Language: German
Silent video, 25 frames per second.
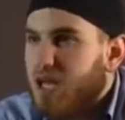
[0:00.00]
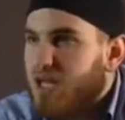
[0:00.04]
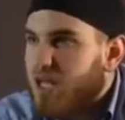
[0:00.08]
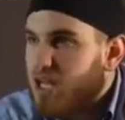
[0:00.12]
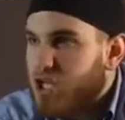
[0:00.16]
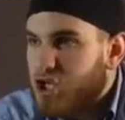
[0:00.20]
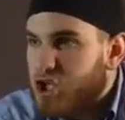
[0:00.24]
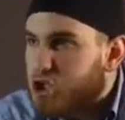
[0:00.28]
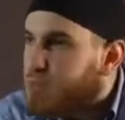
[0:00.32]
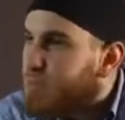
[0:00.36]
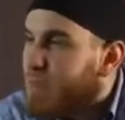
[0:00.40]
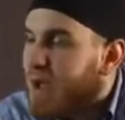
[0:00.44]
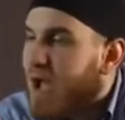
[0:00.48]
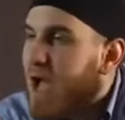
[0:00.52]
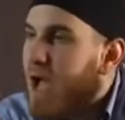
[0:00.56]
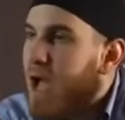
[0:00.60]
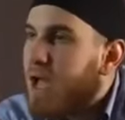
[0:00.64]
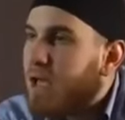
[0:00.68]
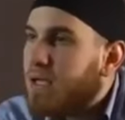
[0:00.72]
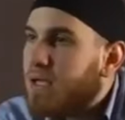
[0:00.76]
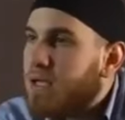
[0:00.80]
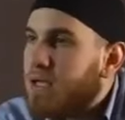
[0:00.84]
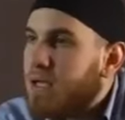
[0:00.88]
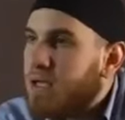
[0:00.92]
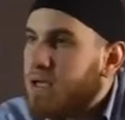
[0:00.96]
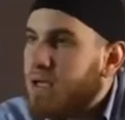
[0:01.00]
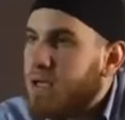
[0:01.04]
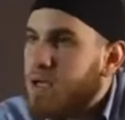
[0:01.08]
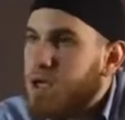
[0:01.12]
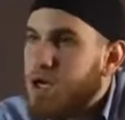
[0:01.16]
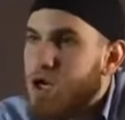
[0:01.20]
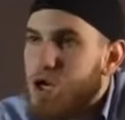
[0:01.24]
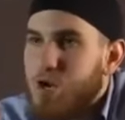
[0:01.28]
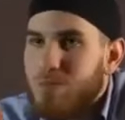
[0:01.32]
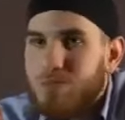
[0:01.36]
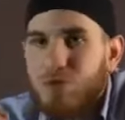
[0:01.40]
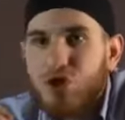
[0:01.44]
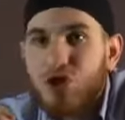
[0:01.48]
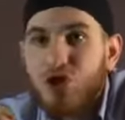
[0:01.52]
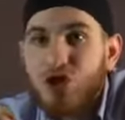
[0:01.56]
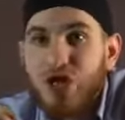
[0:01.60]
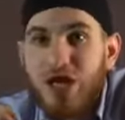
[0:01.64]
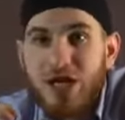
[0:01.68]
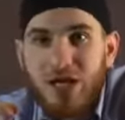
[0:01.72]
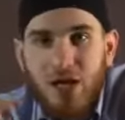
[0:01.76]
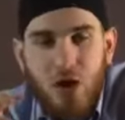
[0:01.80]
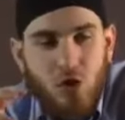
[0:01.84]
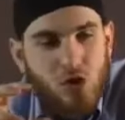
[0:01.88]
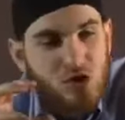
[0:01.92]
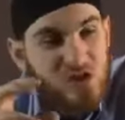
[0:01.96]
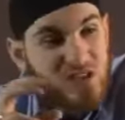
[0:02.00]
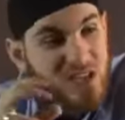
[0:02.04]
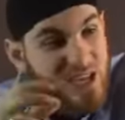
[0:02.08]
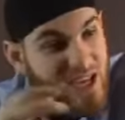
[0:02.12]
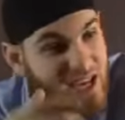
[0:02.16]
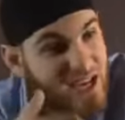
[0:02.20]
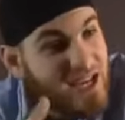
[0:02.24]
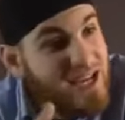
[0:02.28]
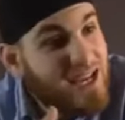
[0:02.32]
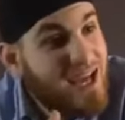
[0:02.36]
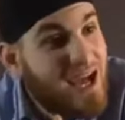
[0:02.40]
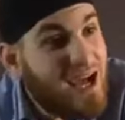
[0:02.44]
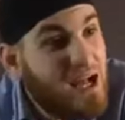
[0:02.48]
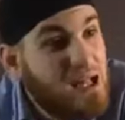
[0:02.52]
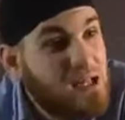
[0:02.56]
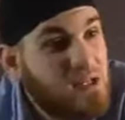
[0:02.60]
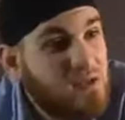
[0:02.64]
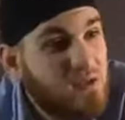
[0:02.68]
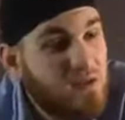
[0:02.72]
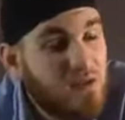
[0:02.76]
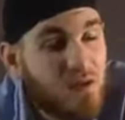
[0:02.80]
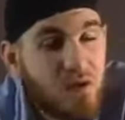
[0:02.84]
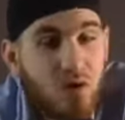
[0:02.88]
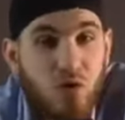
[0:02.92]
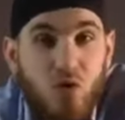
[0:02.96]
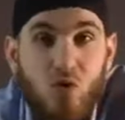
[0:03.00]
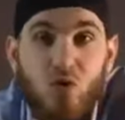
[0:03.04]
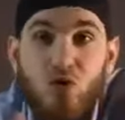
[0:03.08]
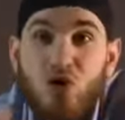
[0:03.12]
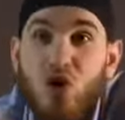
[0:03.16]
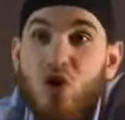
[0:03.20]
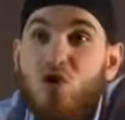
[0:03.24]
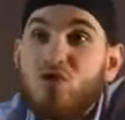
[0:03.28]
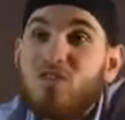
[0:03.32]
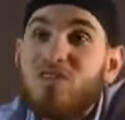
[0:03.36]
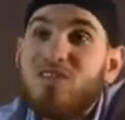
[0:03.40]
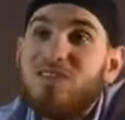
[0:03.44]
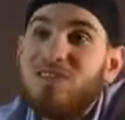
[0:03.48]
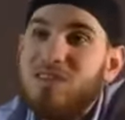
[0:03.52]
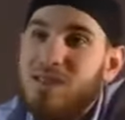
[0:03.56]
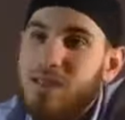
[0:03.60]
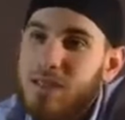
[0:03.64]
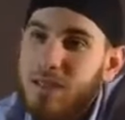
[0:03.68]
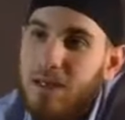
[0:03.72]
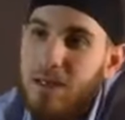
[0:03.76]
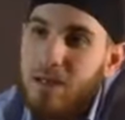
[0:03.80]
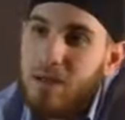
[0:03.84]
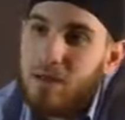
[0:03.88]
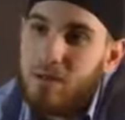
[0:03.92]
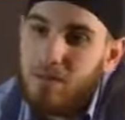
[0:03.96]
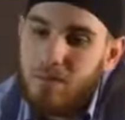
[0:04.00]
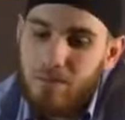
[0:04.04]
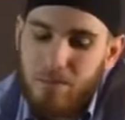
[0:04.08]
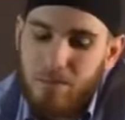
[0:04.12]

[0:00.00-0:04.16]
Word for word: Denn Sprache besteht aus Inhalt und aus Stil.